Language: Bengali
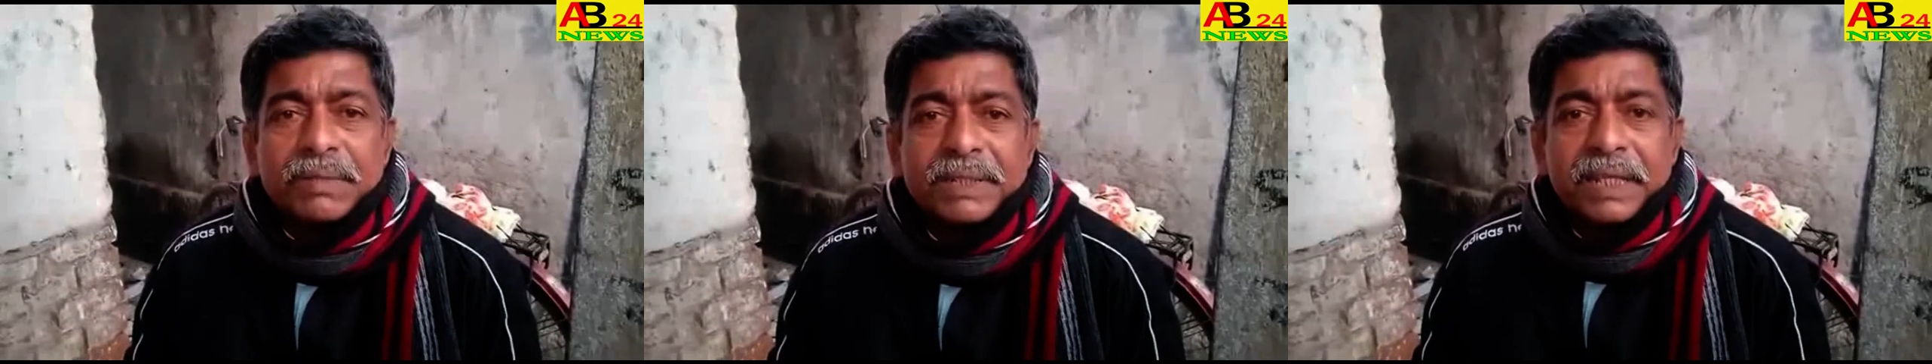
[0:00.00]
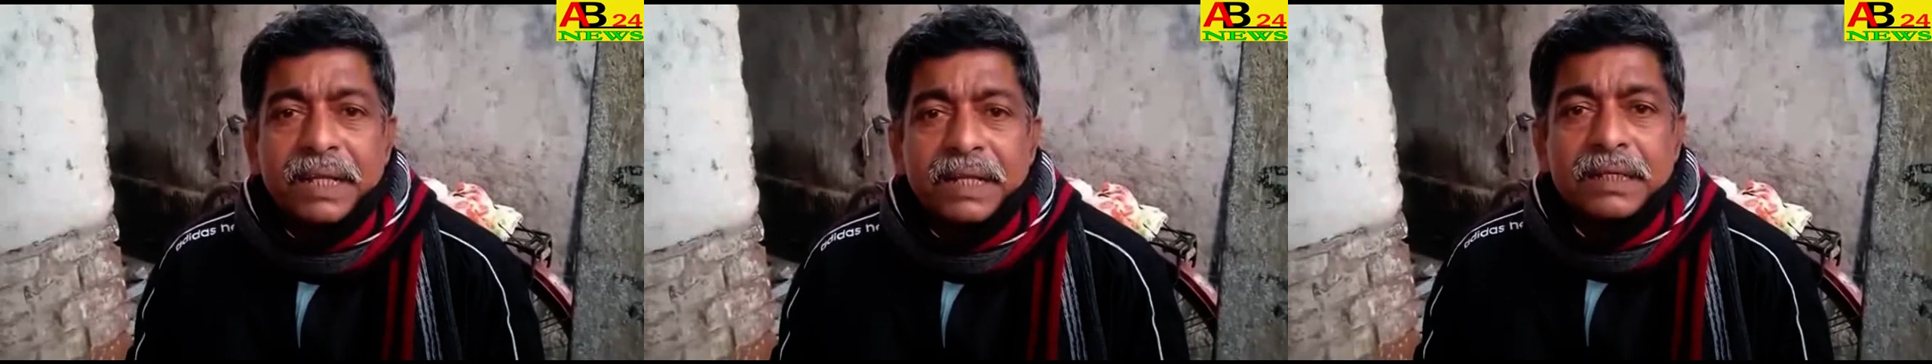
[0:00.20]

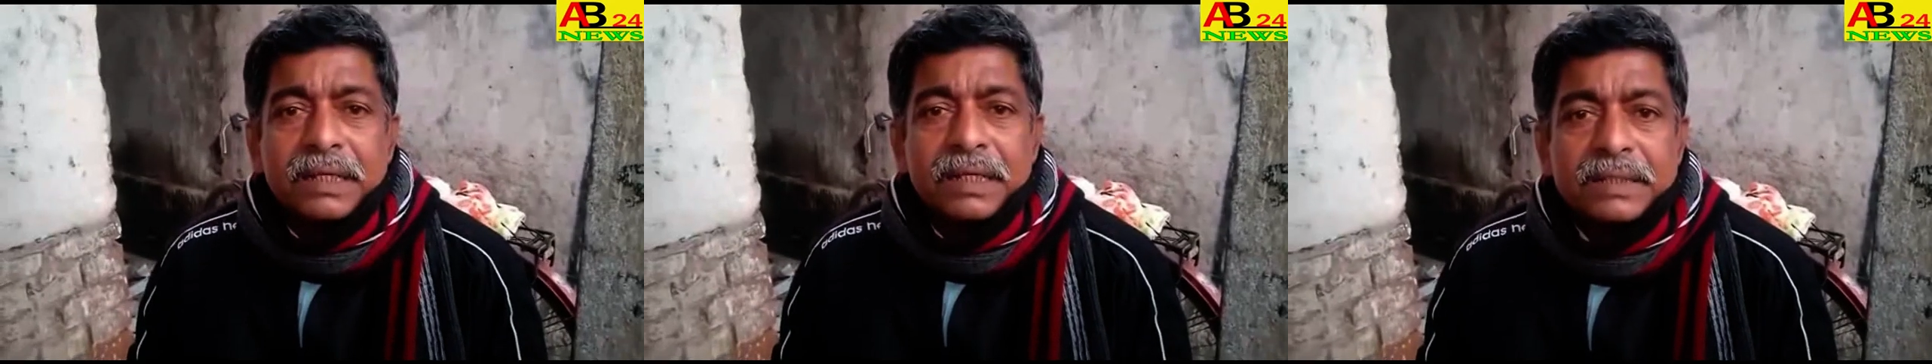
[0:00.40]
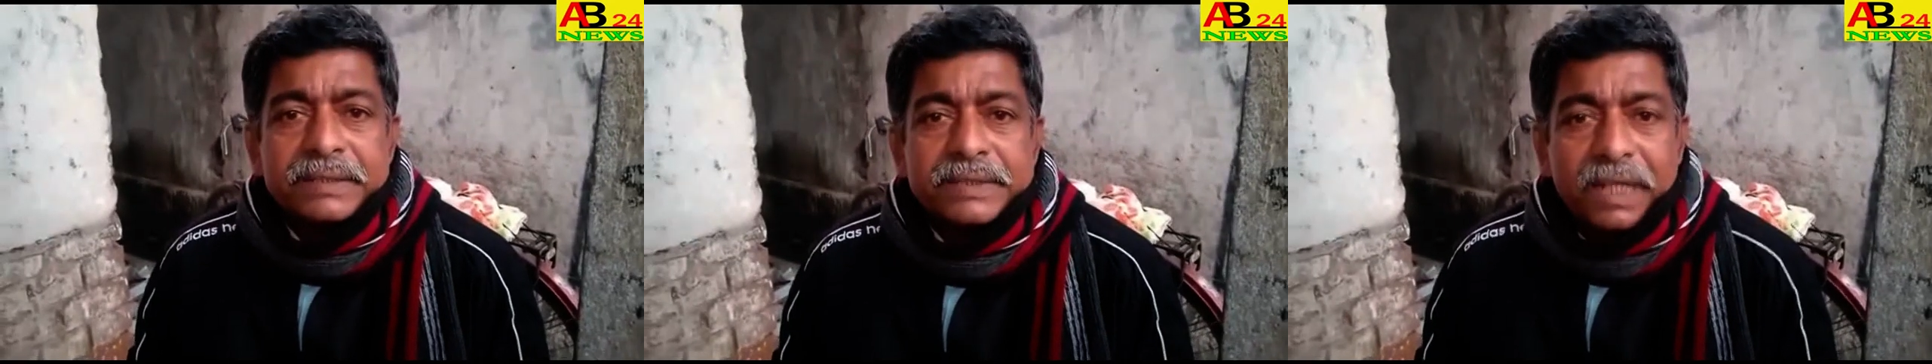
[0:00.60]
আমাদের
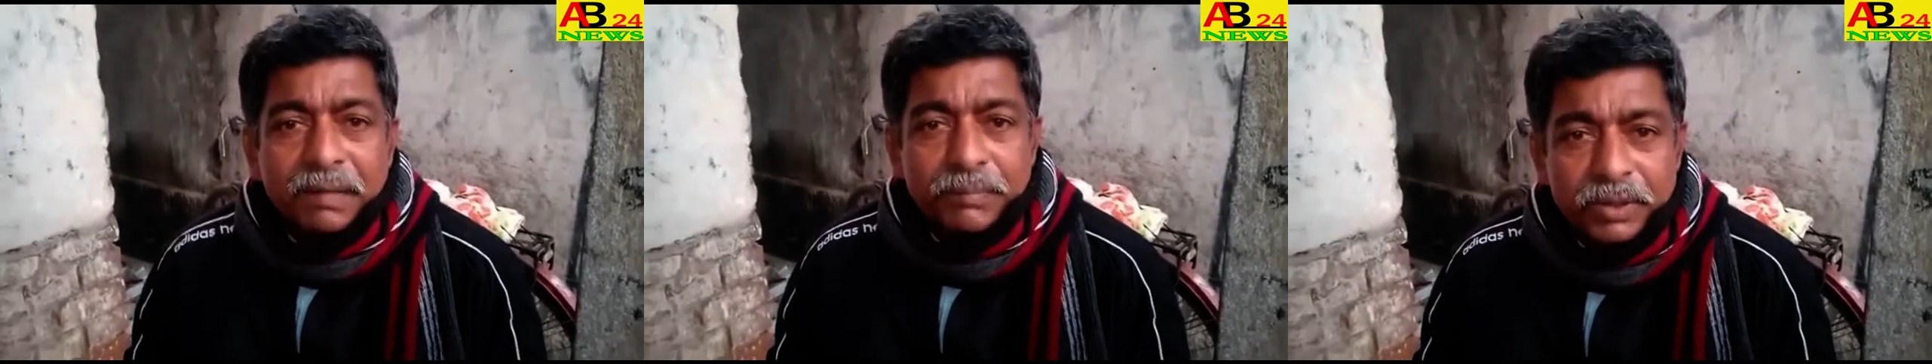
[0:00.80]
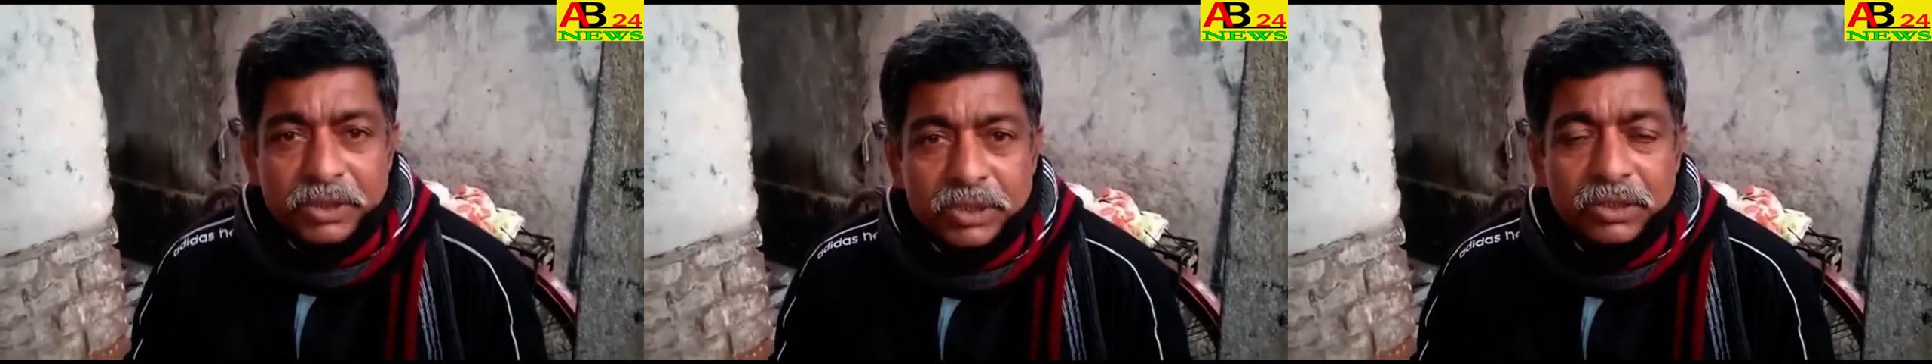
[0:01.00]

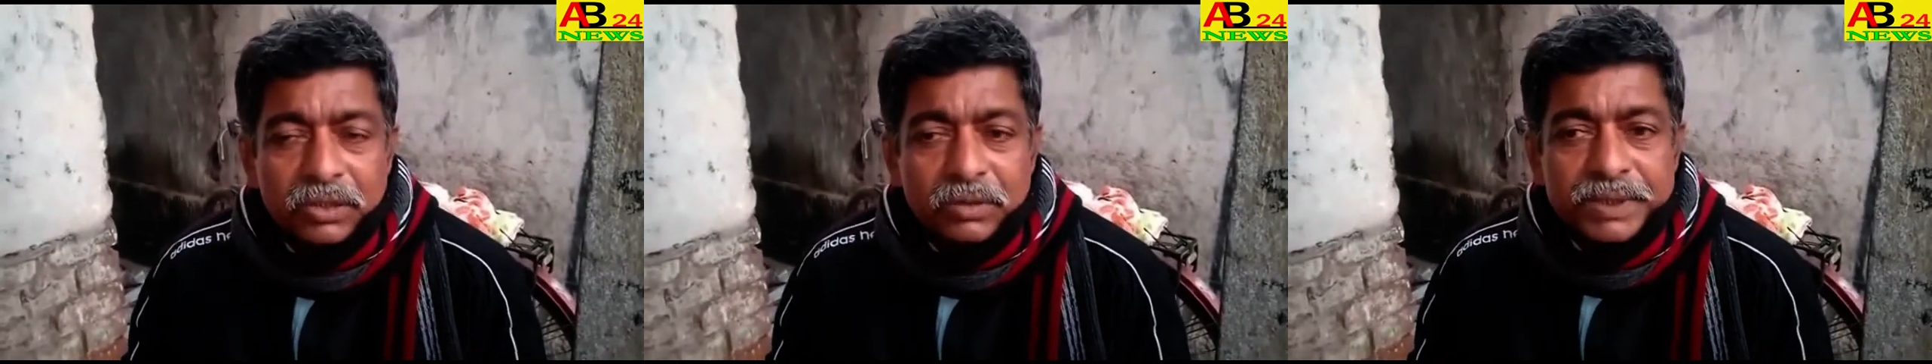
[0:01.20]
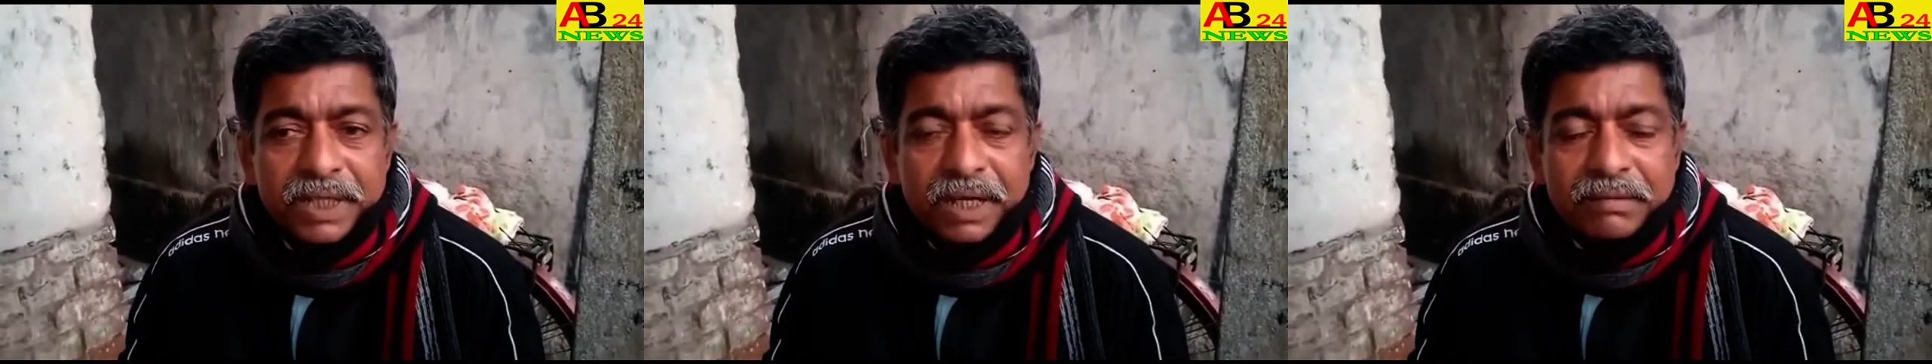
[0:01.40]
জেলা পরিষদ
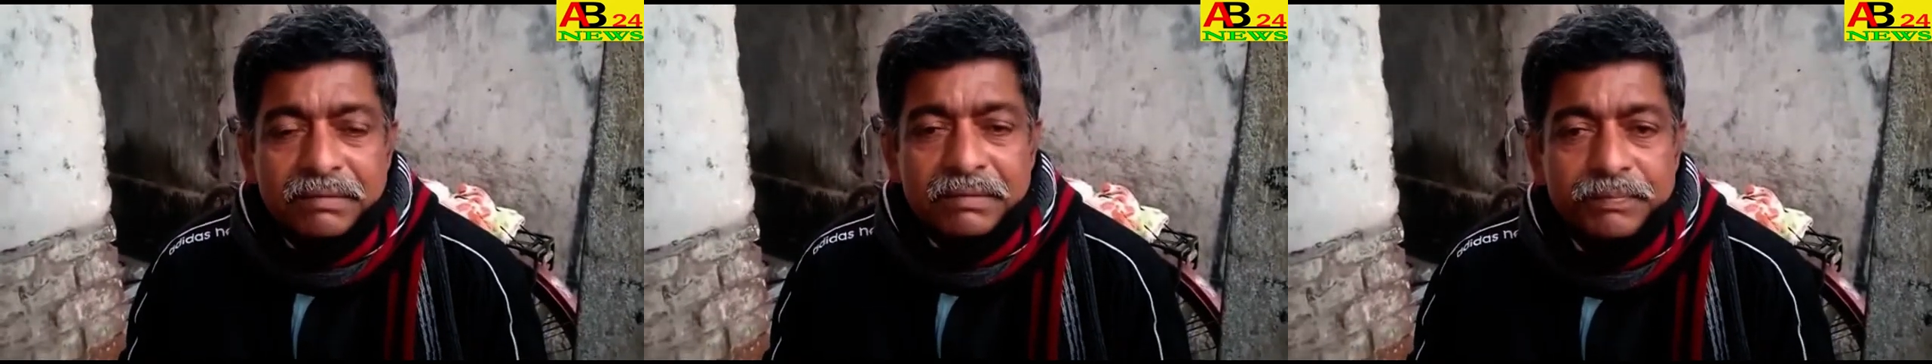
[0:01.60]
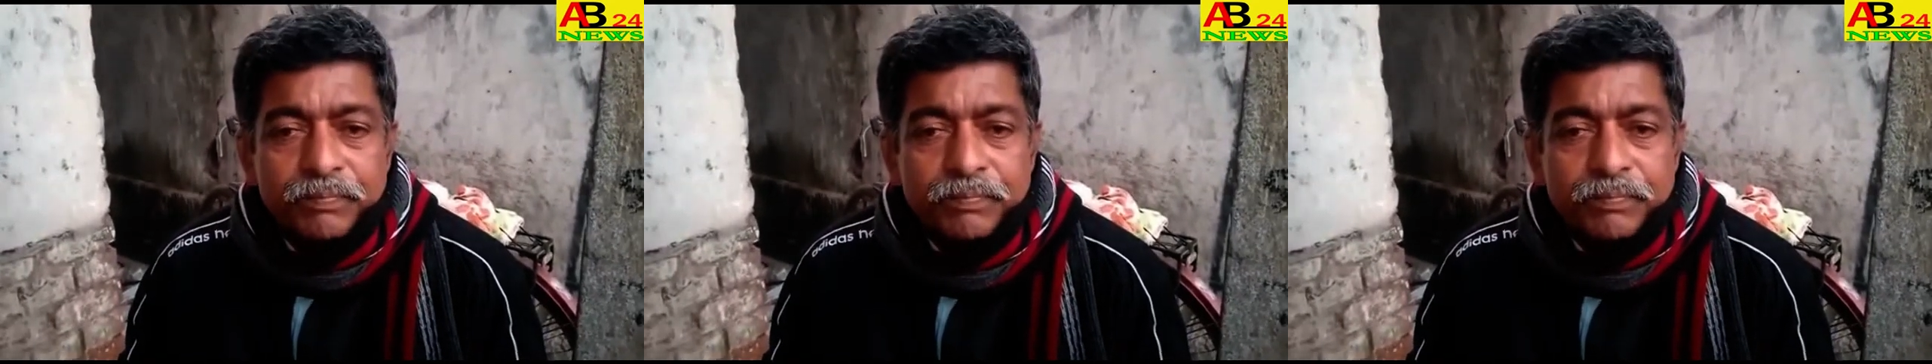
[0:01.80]
অভিযান